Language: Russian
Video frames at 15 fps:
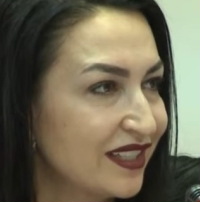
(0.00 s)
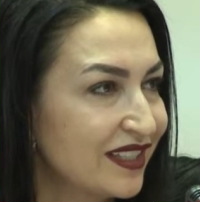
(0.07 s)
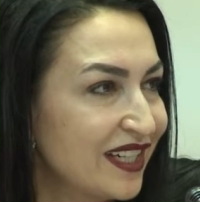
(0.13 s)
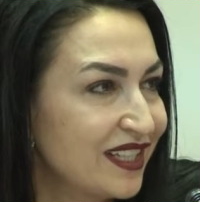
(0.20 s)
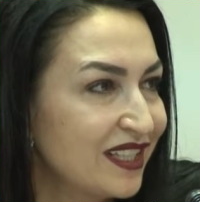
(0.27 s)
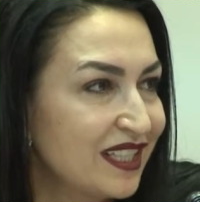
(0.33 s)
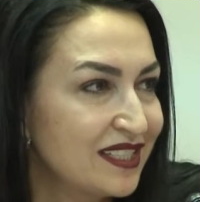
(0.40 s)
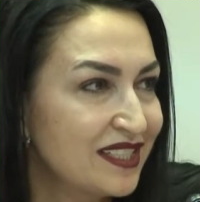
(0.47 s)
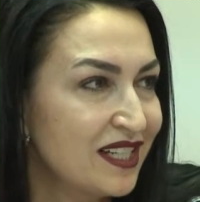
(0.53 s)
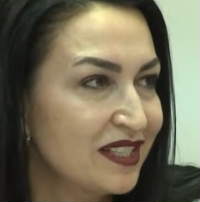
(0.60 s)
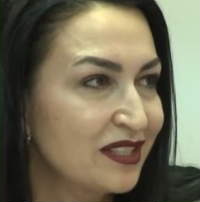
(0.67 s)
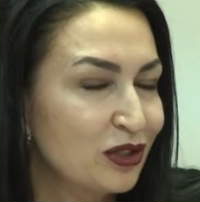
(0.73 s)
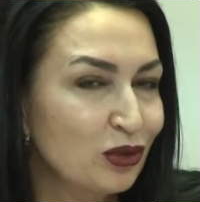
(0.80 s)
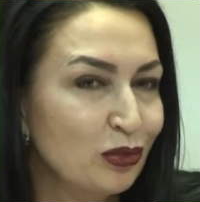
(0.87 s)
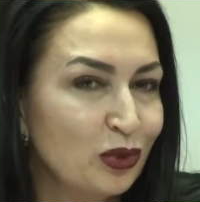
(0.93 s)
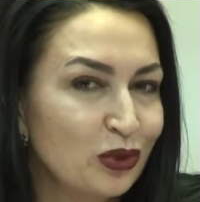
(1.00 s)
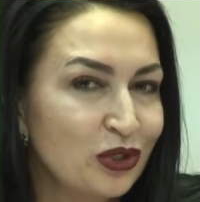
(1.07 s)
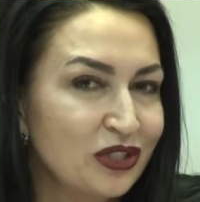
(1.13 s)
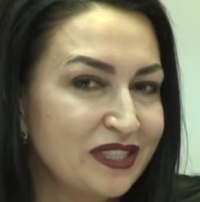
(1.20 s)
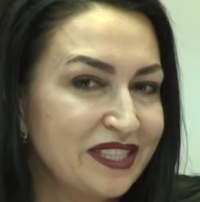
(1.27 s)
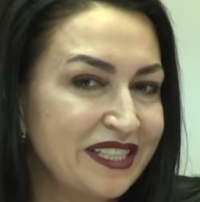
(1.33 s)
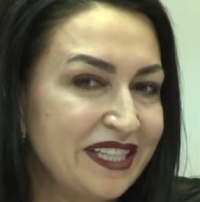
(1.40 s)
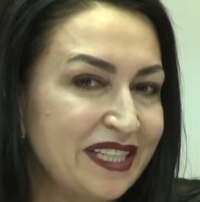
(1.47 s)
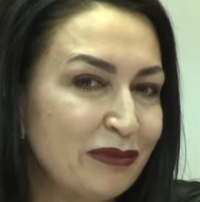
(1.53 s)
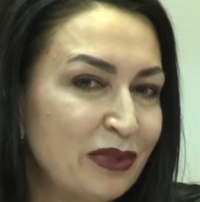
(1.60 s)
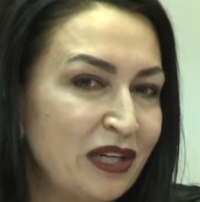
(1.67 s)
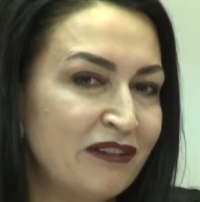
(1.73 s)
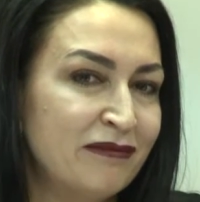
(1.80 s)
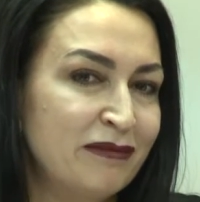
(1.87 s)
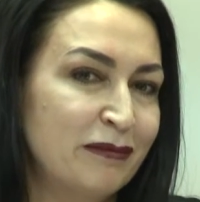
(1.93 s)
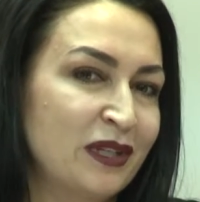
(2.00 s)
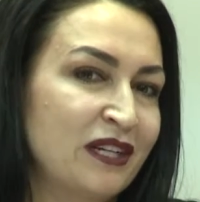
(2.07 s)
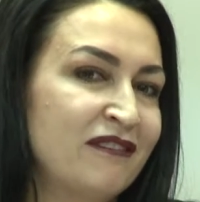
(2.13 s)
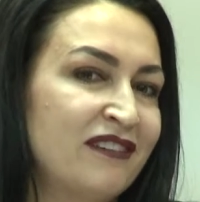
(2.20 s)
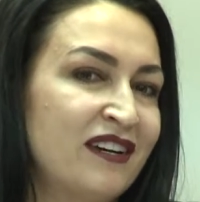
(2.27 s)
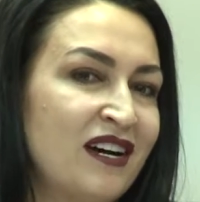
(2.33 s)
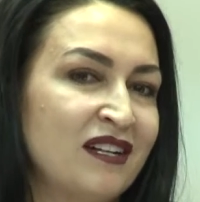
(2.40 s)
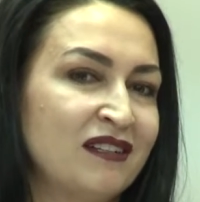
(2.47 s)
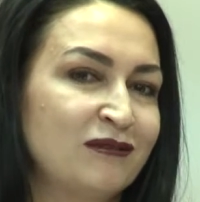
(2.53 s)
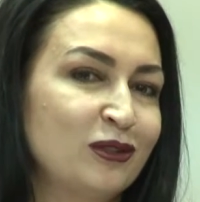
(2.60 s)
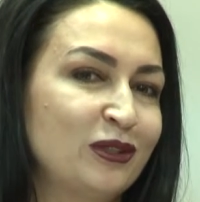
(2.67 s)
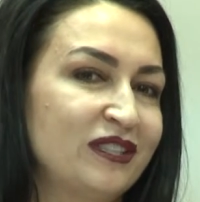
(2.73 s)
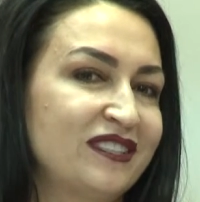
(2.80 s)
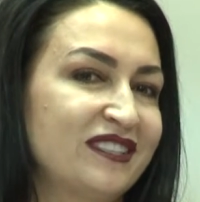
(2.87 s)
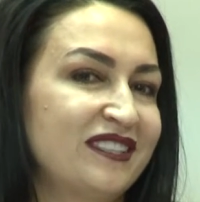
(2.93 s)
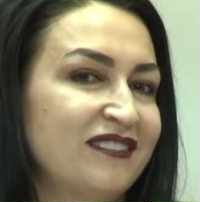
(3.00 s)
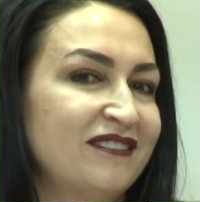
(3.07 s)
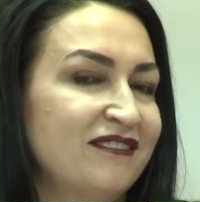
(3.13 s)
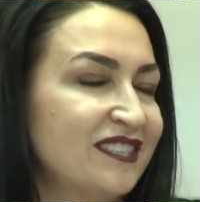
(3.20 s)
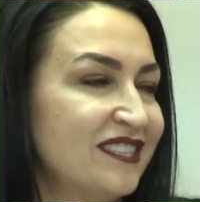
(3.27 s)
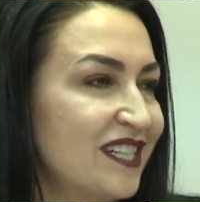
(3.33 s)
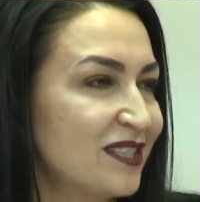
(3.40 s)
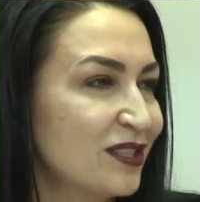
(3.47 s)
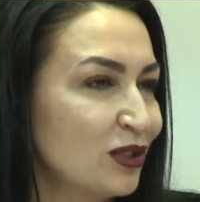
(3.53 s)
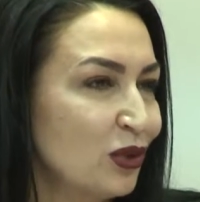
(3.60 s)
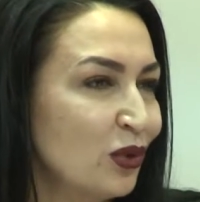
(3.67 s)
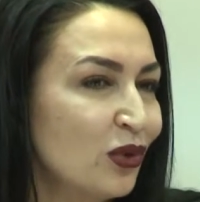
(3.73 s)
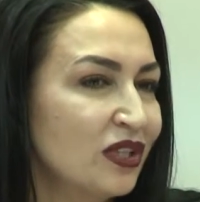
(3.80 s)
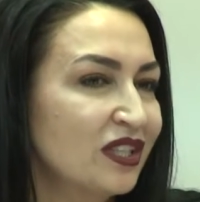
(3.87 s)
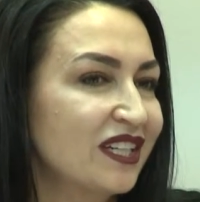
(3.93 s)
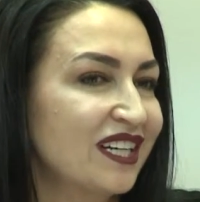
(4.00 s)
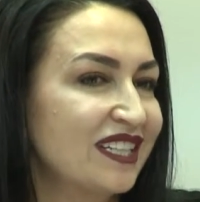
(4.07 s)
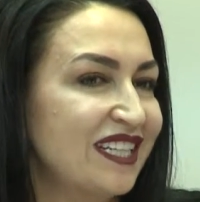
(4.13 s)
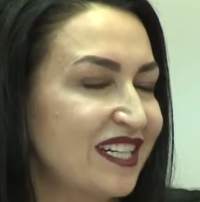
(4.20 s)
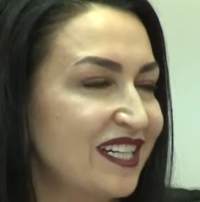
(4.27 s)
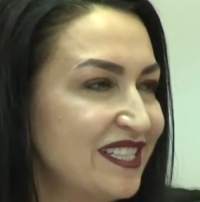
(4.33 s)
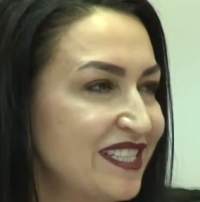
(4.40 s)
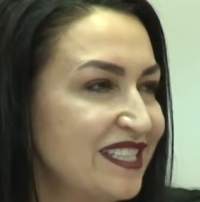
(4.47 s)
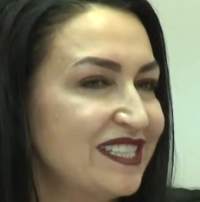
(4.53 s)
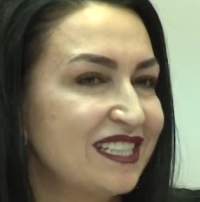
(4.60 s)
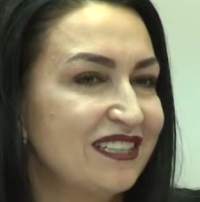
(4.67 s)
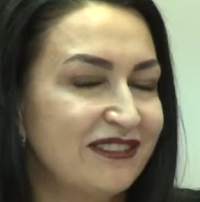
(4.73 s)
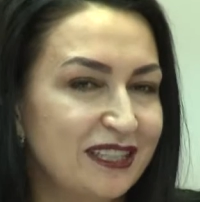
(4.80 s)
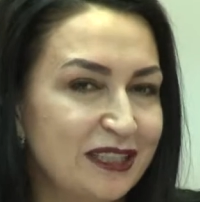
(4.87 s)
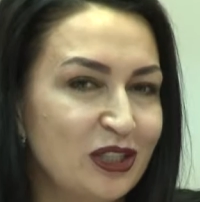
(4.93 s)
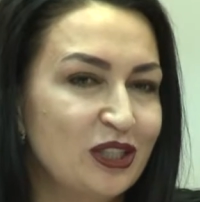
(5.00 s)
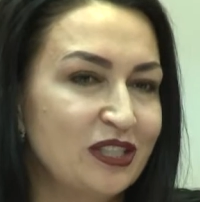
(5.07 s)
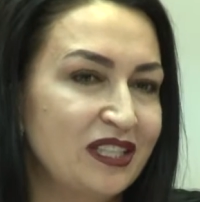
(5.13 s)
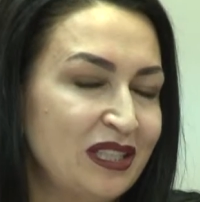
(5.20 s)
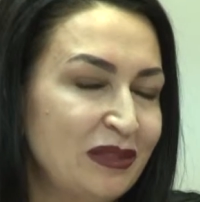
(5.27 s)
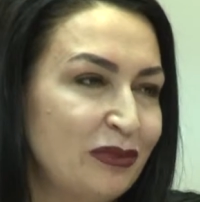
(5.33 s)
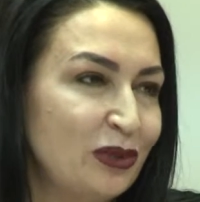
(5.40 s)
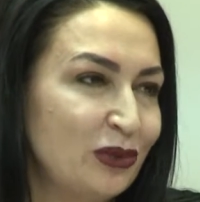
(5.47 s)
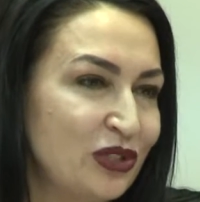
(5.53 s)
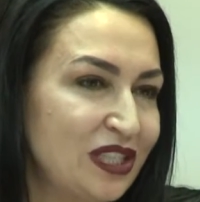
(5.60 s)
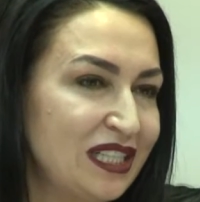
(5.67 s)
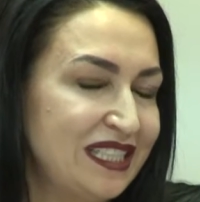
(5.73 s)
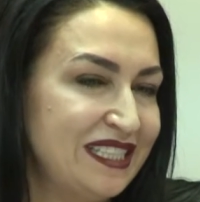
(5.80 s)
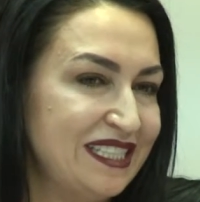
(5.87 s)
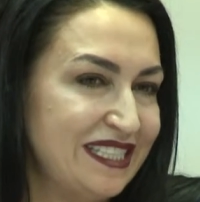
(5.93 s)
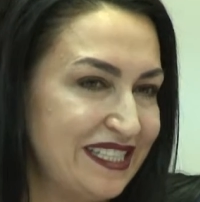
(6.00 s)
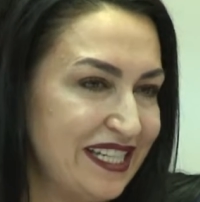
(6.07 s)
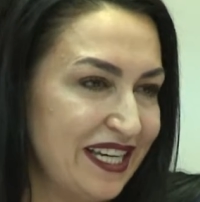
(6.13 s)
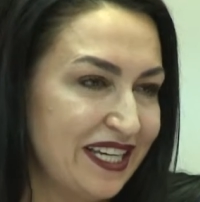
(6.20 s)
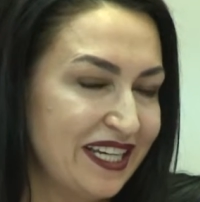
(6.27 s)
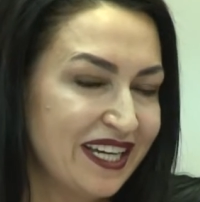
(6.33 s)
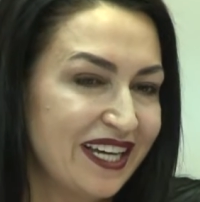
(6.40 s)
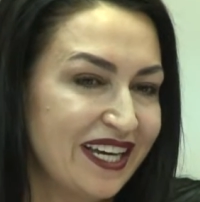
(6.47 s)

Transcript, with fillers: как оказалось, что получился некий провал вот э, возрастной, когда родители фактически не приучили детей.